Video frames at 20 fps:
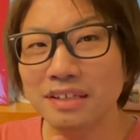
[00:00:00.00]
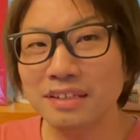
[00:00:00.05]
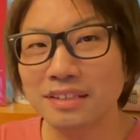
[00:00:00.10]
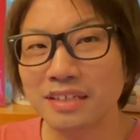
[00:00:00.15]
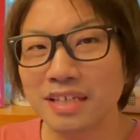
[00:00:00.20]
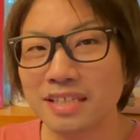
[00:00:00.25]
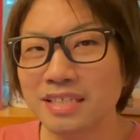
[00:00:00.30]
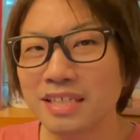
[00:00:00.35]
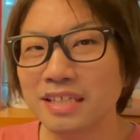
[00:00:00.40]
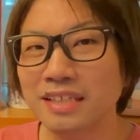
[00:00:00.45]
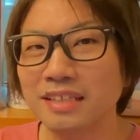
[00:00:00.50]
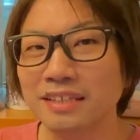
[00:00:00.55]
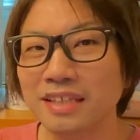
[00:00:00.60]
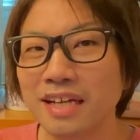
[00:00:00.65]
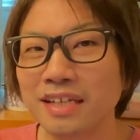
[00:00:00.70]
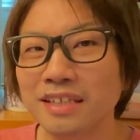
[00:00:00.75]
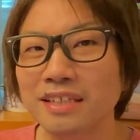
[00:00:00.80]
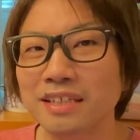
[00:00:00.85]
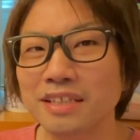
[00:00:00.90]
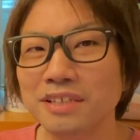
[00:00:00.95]
他者が
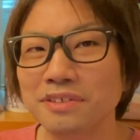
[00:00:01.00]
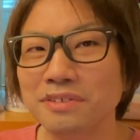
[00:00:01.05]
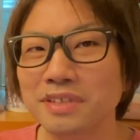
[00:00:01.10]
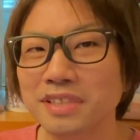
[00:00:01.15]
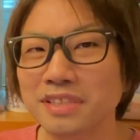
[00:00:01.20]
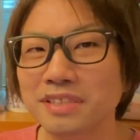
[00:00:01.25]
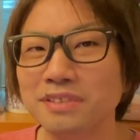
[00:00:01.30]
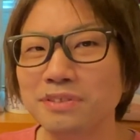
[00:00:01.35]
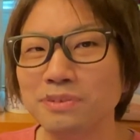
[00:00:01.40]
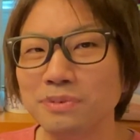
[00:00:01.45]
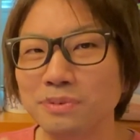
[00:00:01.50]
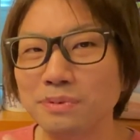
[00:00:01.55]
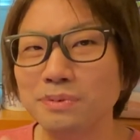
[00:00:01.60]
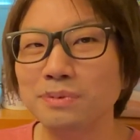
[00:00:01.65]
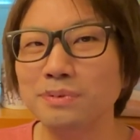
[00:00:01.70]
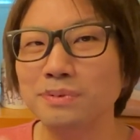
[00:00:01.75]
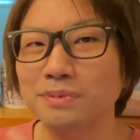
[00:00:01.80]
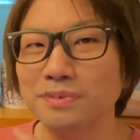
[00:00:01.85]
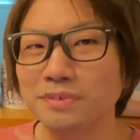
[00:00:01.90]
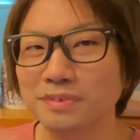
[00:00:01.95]
何か言わすの
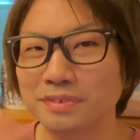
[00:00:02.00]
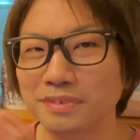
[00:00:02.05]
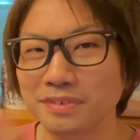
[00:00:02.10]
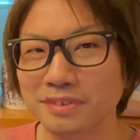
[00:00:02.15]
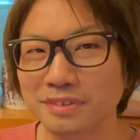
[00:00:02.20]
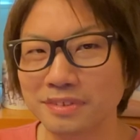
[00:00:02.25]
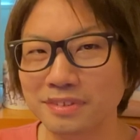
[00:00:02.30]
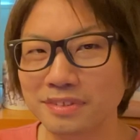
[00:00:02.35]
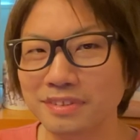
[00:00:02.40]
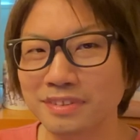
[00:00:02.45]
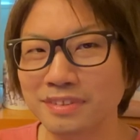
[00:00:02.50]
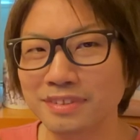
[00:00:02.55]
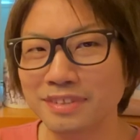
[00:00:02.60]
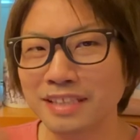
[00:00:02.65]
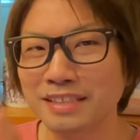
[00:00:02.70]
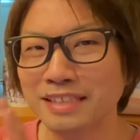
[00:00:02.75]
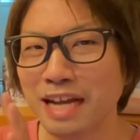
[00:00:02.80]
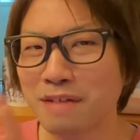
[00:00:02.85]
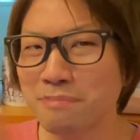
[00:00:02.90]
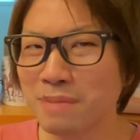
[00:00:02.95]
を
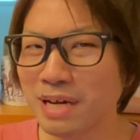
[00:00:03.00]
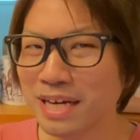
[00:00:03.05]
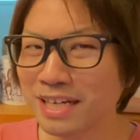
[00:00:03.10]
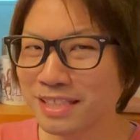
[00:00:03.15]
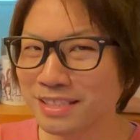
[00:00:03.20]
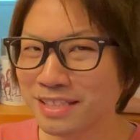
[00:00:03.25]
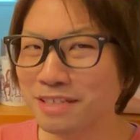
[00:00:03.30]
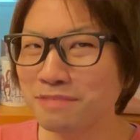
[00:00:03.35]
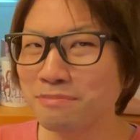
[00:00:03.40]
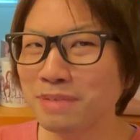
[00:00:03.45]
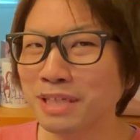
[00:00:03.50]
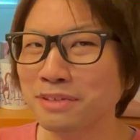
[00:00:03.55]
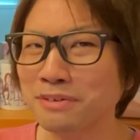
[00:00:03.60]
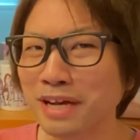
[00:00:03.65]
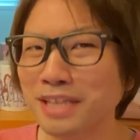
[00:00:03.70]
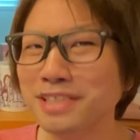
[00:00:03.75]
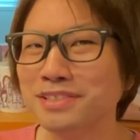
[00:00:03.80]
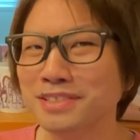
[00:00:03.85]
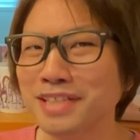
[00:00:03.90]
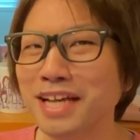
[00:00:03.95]
黙らせるまで
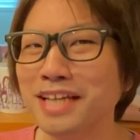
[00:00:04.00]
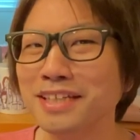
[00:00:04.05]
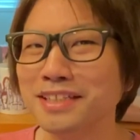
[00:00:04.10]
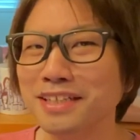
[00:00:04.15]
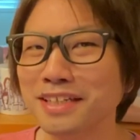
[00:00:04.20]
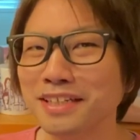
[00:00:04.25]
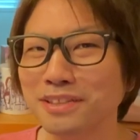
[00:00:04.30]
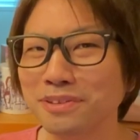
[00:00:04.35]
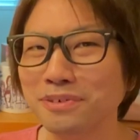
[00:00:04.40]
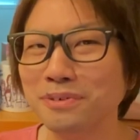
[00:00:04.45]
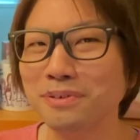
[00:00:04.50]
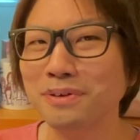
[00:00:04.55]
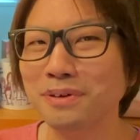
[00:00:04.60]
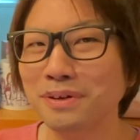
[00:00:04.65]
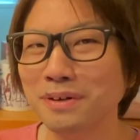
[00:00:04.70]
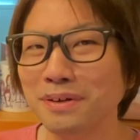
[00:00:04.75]
の圧ないんだけど